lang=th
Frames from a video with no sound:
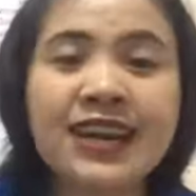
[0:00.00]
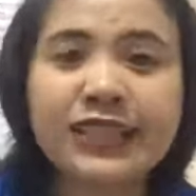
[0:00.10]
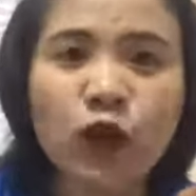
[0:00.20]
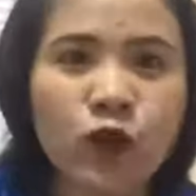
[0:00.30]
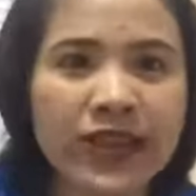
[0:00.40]

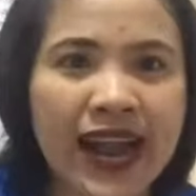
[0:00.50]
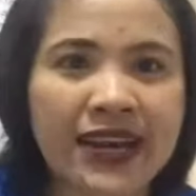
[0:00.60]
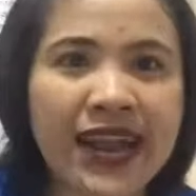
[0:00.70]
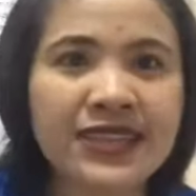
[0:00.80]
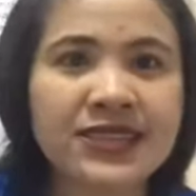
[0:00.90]
ที่คุณอยาก
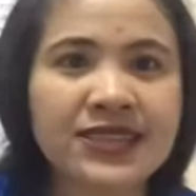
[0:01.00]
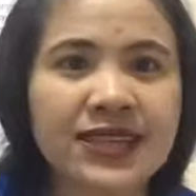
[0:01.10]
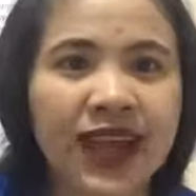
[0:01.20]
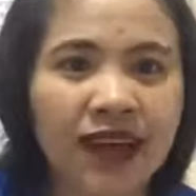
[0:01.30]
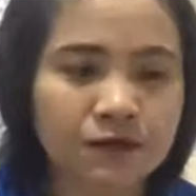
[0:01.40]
ได้จริ
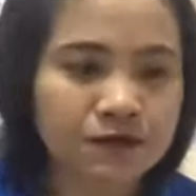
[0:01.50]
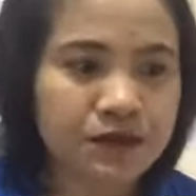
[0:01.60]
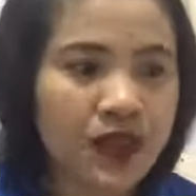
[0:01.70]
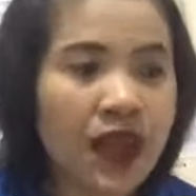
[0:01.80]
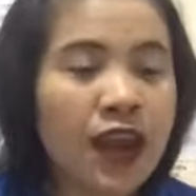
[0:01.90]
งๆอะ
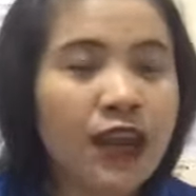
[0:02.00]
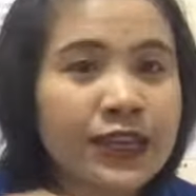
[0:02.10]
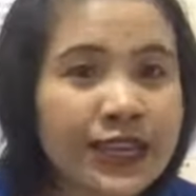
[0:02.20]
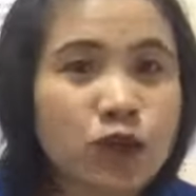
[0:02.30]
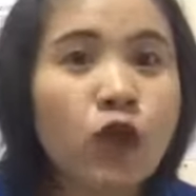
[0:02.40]

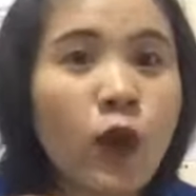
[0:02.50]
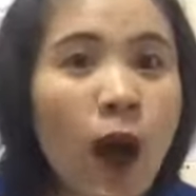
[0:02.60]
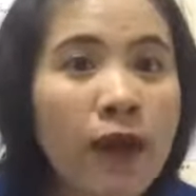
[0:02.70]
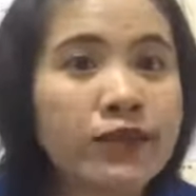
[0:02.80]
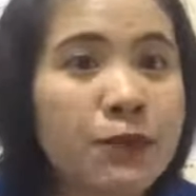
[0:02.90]
คิดด้วยค
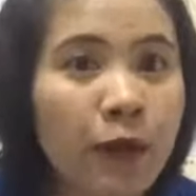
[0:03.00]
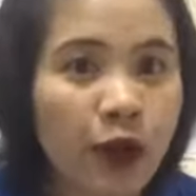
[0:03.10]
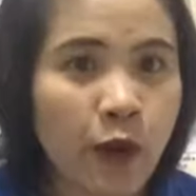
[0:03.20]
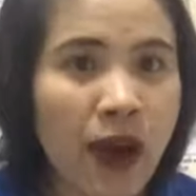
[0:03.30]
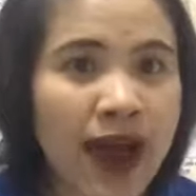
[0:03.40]
วามที่ปล่
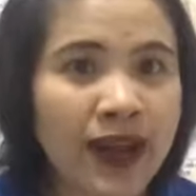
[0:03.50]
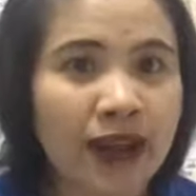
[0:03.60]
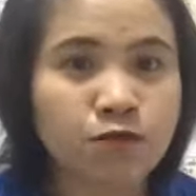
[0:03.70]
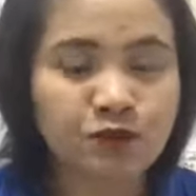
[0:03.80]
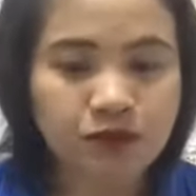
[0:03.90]
อยวาง
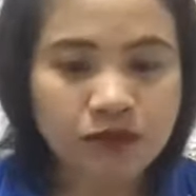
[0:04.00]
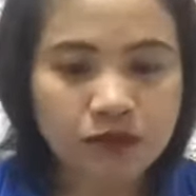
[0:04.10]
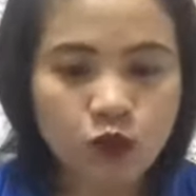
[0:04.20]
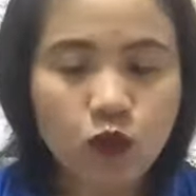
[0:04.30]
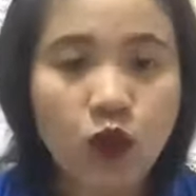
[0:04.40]
นะ
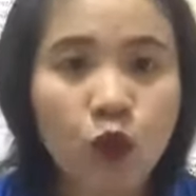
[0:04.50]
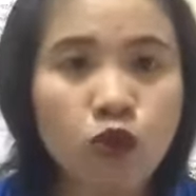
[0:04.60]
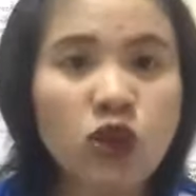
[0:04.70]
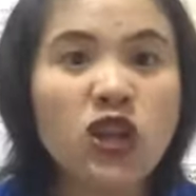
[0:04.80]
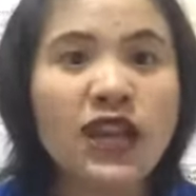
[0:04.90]
คุ
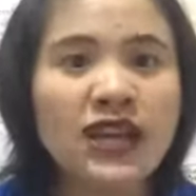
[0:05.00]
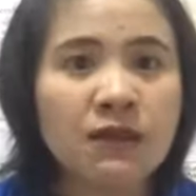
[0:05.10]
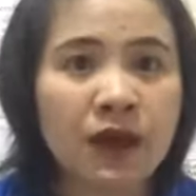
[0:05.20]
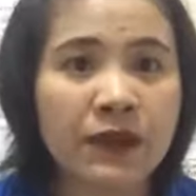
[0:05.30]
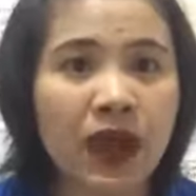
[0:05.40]
ณต้องอย่าลืม
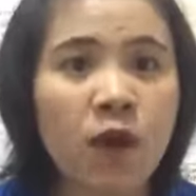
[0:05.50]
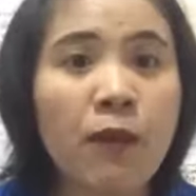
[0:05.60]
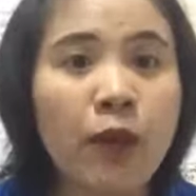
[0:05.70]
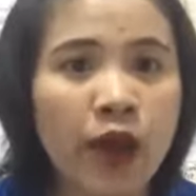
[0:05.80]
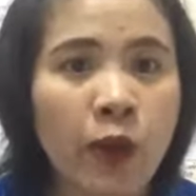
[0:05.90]
คำนี้คำ
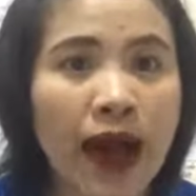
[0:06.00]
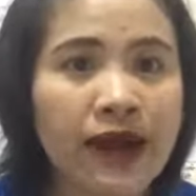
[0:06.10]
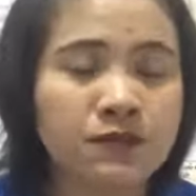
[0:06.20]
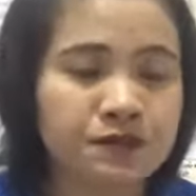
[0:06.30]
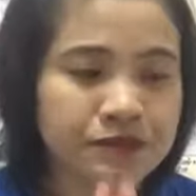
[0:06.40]
ว่าปล่อยวาง
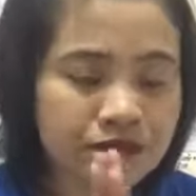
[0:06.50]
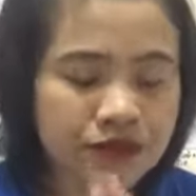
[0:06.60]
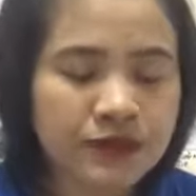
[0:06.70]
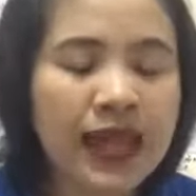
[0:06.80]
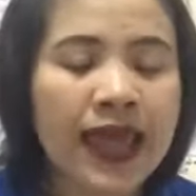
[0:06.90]

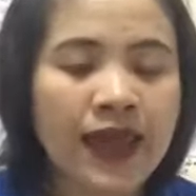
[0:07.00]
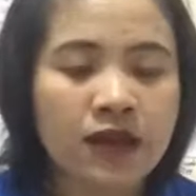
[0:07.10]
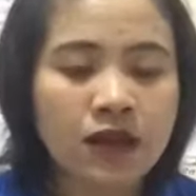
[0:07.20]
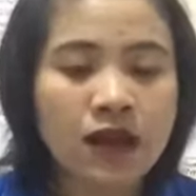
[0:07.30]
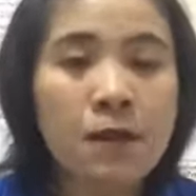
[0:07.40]
นั่นแหละ
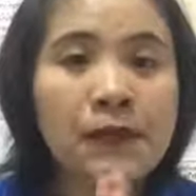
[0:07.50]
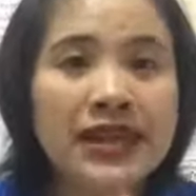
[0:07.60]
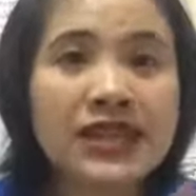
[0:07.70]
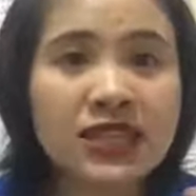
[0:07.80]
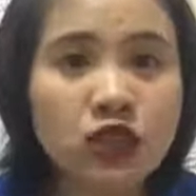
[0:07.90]
มัน
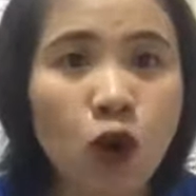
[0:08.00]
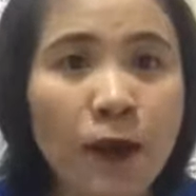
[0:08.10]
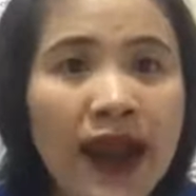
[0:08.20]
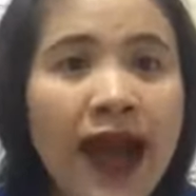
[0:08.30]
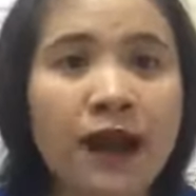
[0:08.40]
ยิ่งจะทรง
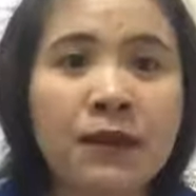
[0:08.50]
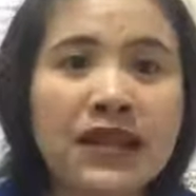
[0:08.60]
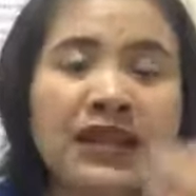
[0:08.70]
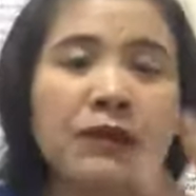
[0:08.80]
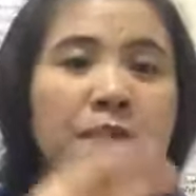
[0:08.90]
พลังมัน
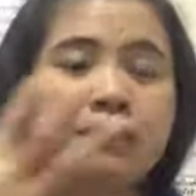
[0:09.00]
ยิ่งแบบ